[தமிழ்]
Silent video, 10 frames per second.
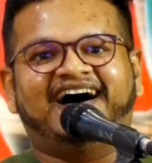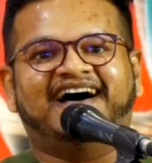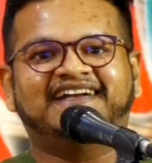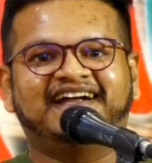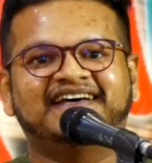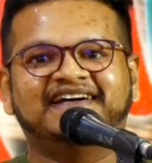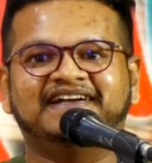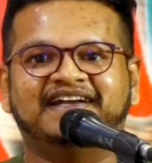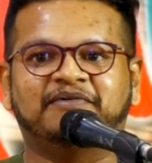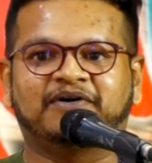அதனால்
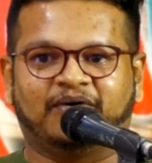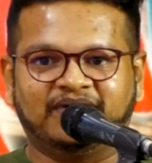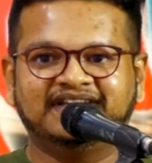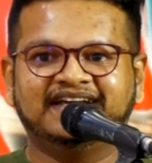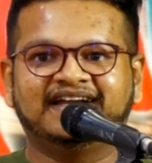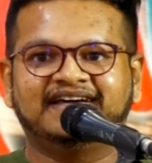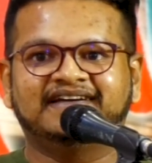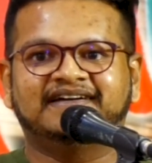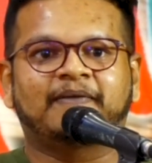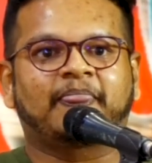நம்ம குழந்தைங்கள
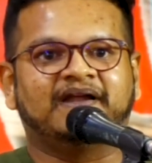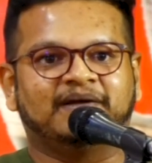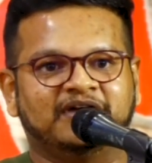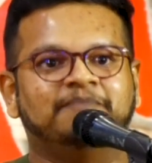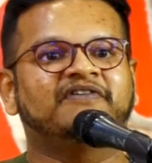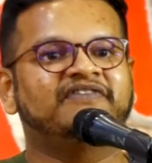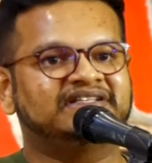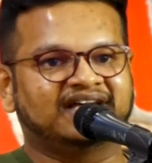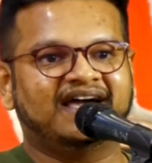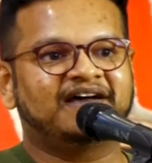நம்ம இப்போவே
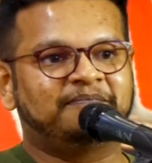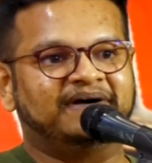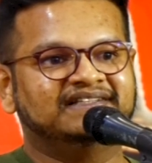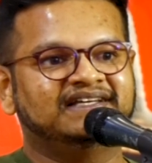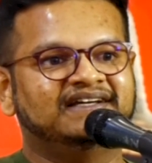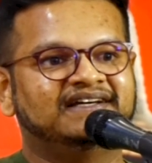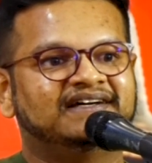தயார்படுத்தி